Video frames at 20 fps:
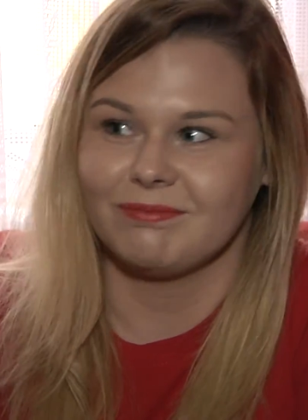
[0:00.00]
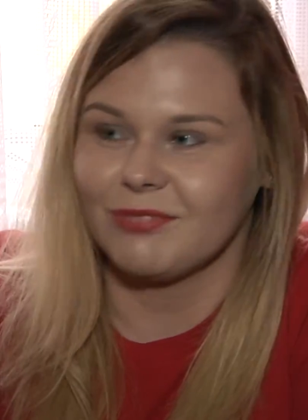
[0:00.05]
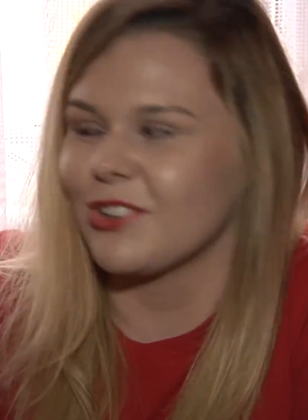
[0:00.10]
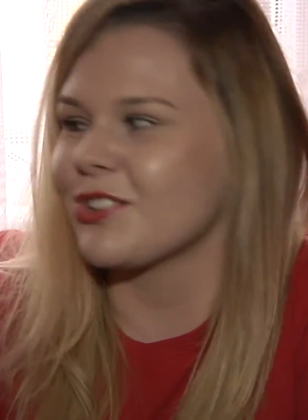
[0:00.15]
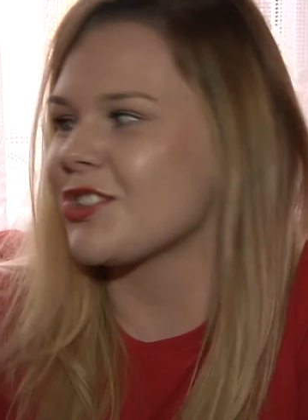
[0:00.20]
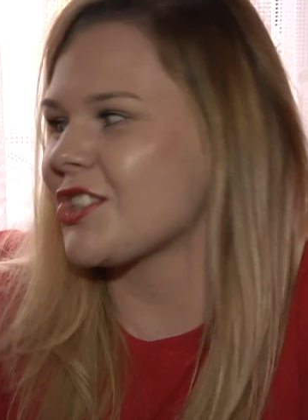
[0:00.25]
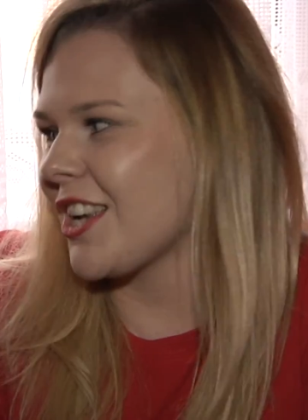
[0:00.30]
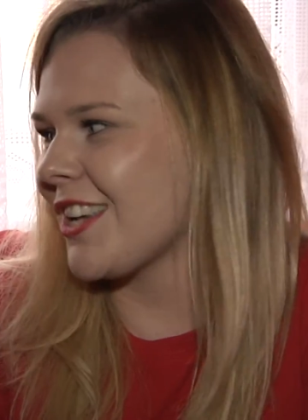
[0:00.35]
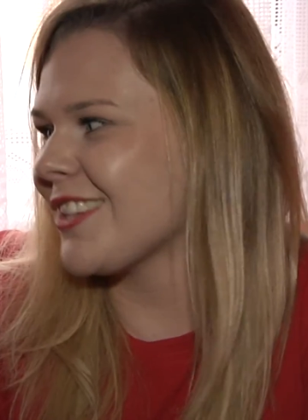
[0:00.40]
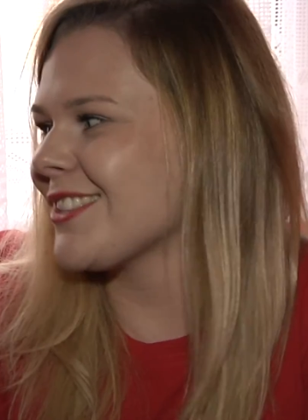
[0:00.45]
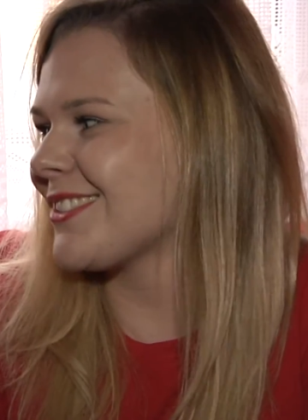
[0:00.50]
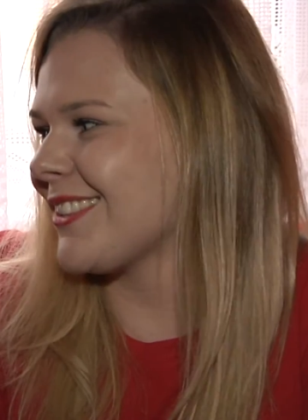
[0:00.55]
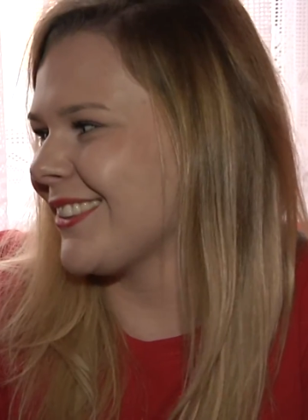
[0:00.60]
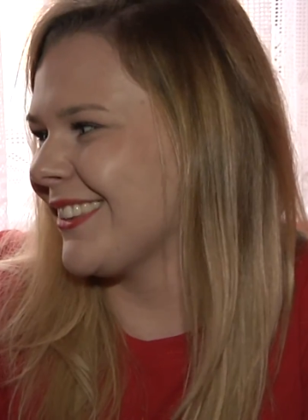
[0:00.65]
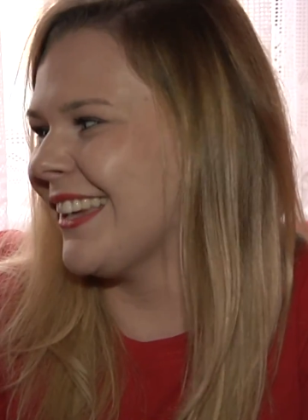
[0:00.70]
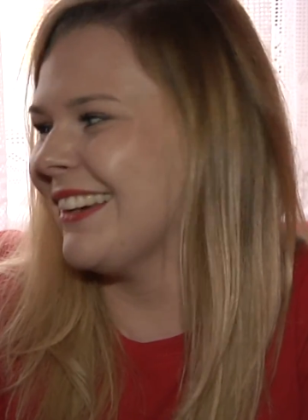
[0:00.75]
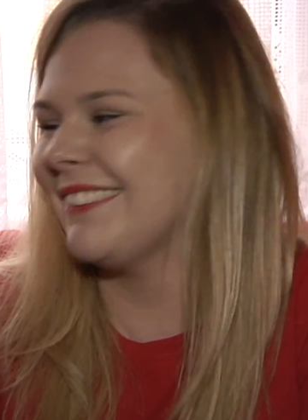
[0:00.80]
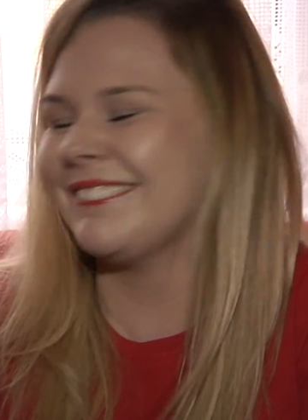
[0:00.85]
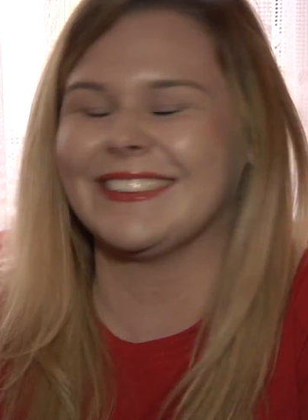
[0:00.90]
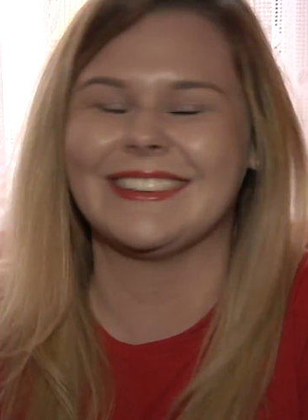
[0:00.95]
no
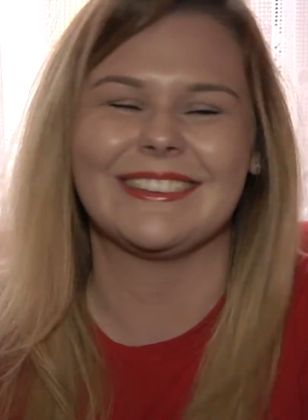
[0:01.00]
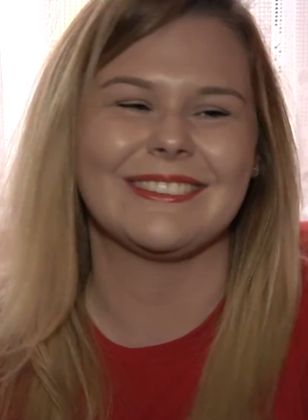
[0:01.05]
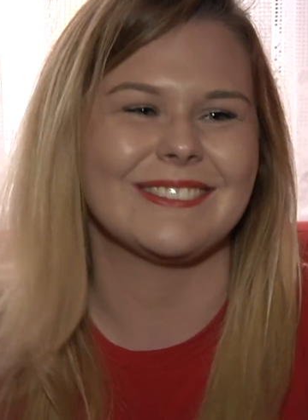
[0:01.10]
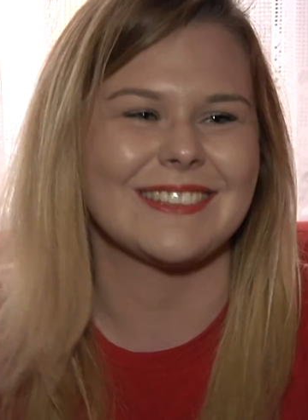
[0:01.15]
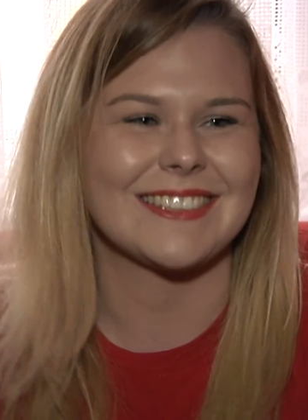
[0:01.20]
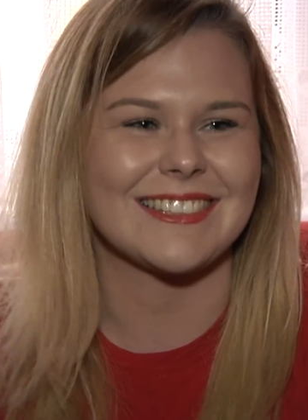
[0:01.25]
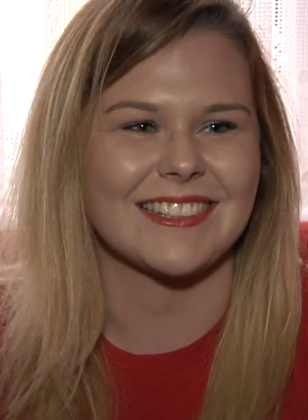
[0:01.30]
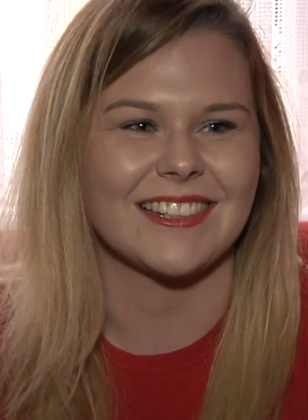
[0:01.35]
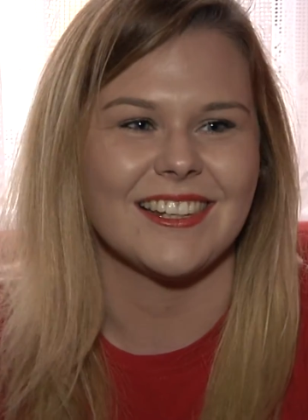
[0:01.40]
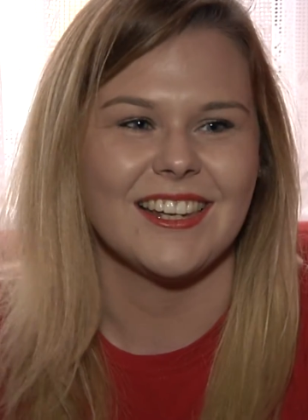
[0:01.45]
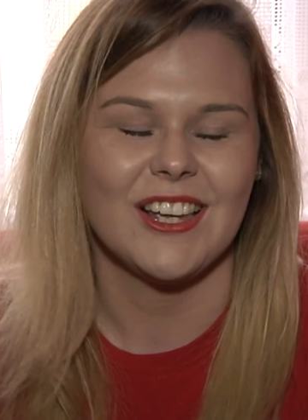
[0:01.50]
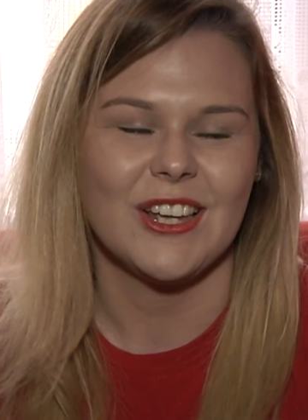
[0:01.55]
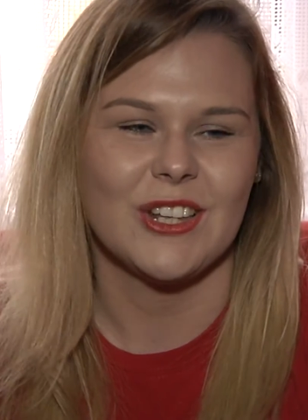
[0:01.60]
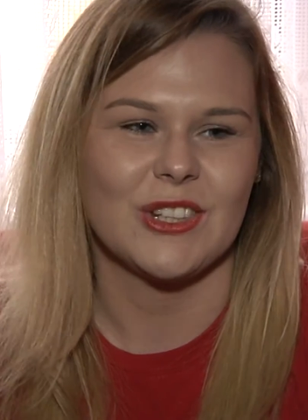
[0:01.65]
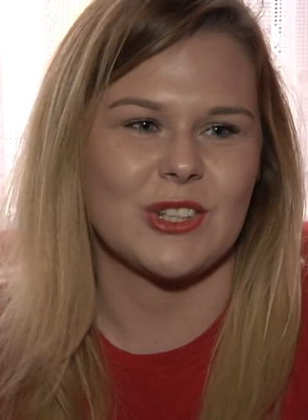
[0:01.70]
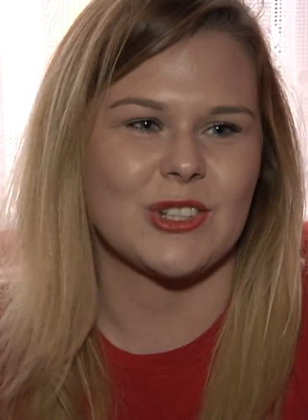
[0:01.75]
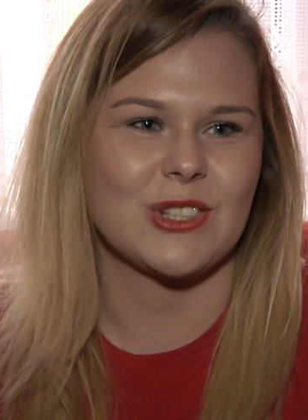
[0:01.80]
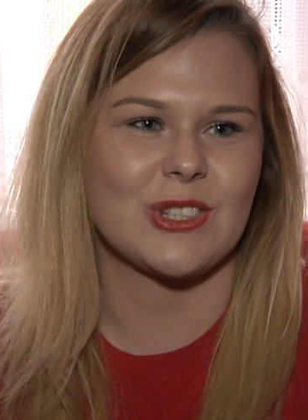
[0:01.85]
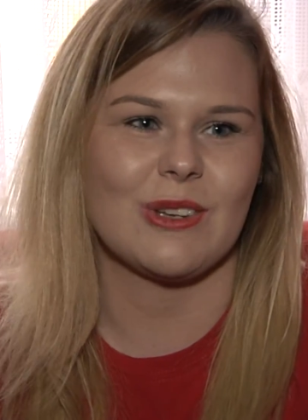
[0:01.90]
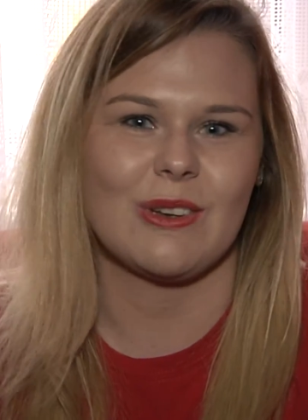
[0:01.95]
często nawet no, łzy.
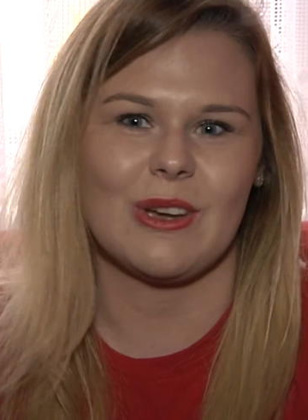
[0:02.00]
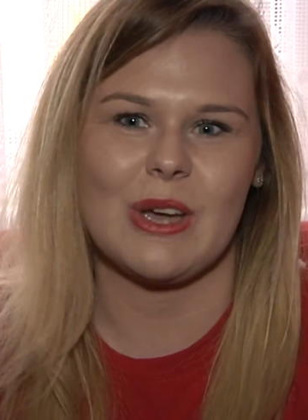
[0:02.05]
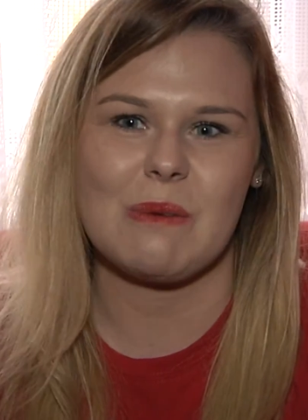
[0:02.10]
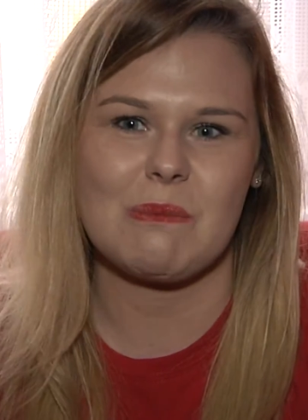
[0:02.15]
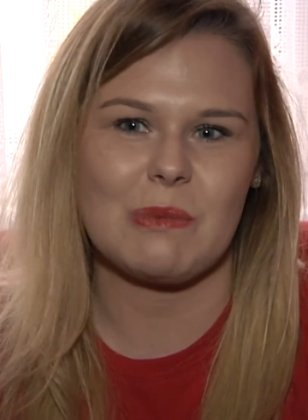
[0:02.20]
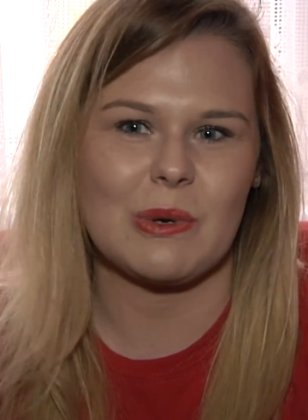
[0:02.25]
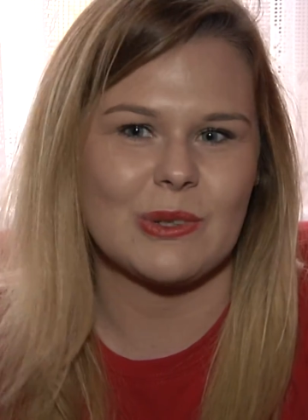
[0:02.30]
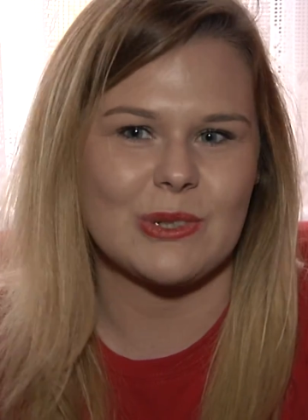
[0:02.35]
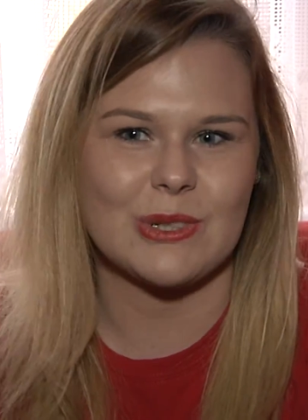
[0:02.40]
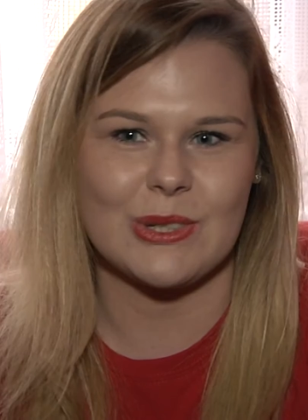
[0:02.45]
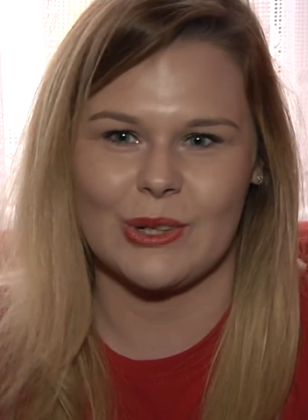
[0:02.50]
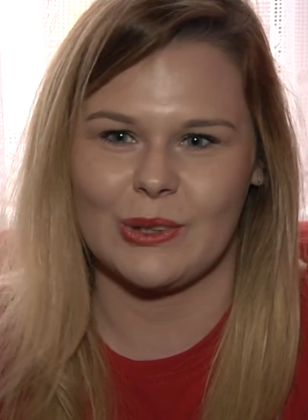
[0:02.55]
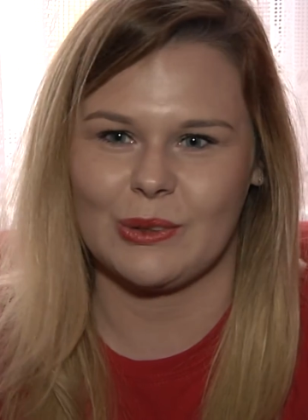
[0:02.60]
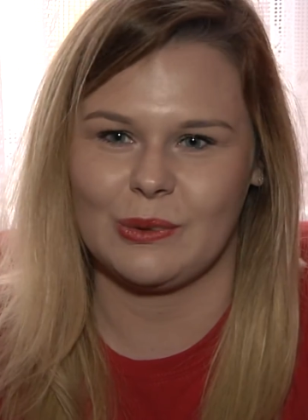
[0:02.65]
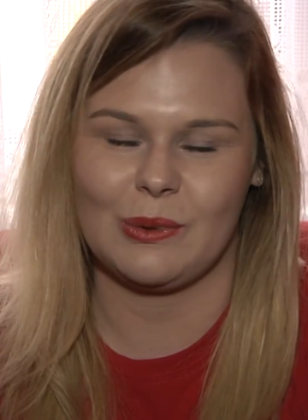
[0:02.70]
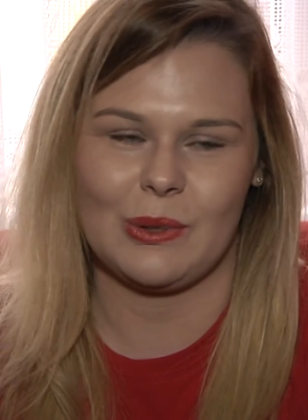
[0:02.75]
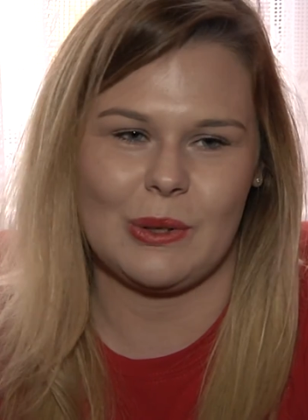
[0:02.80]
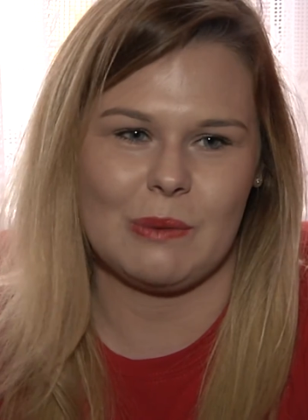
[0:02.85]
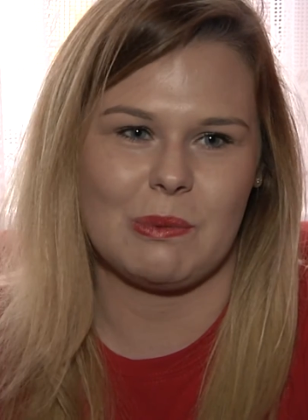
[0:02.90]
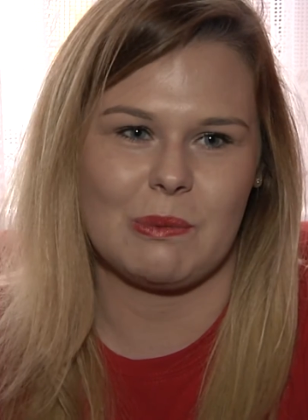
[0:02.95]
Tak. To są emocje,
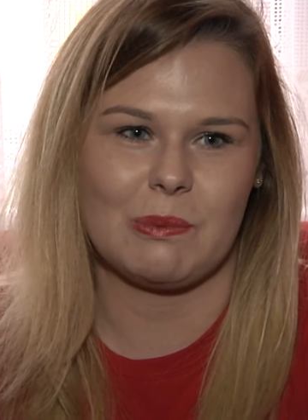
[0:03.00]
które po